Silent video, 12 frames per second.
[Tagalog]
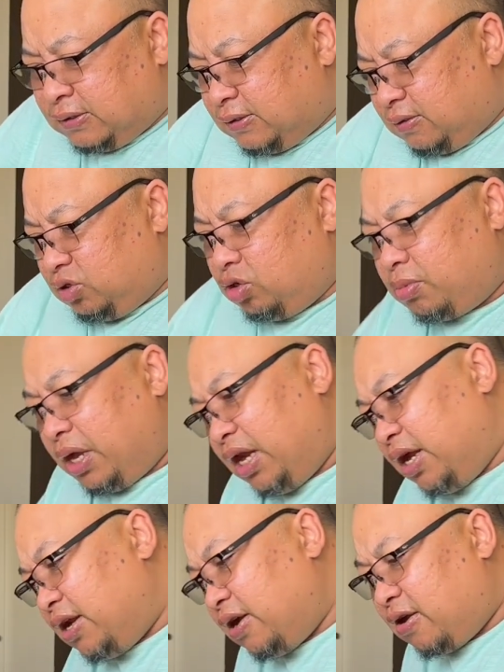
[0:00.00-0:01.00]
Sino
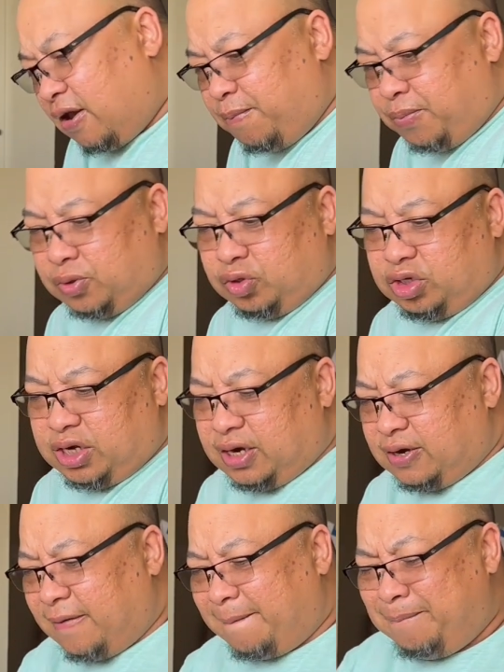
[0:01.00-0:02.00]
mahilig ng grapefruit yan?
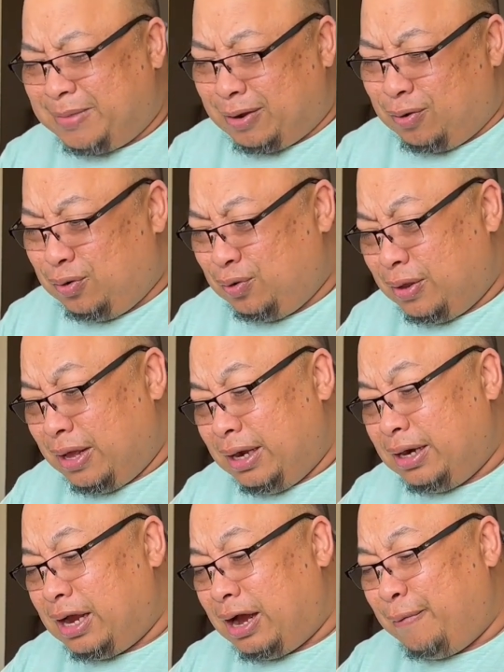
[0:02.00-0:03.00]
Naku,
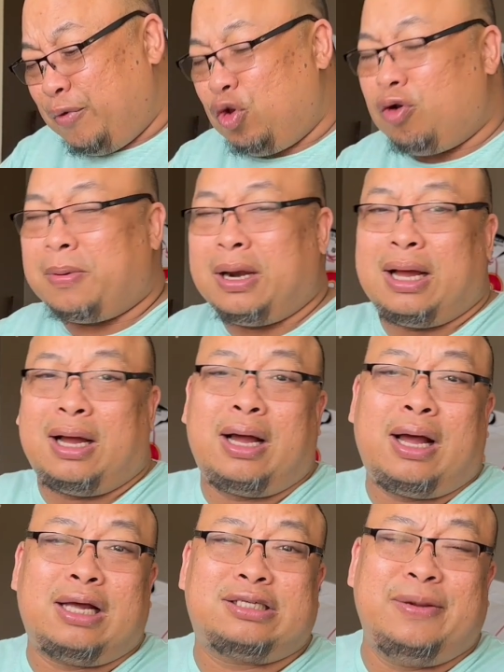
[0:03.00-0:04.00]
naamoy ko pa lang,
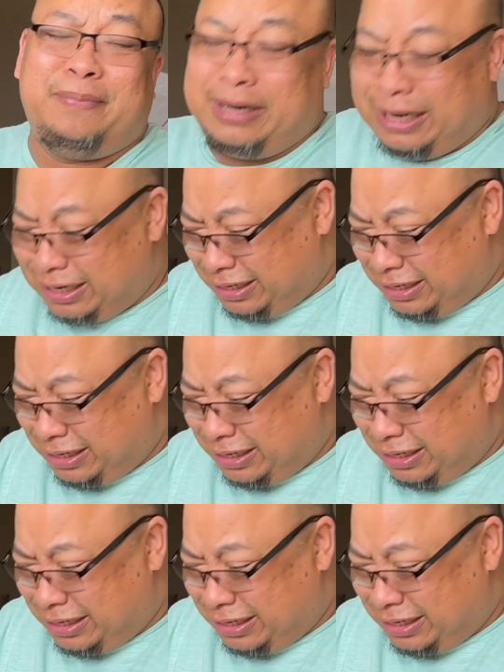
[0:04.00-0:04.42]
asim na.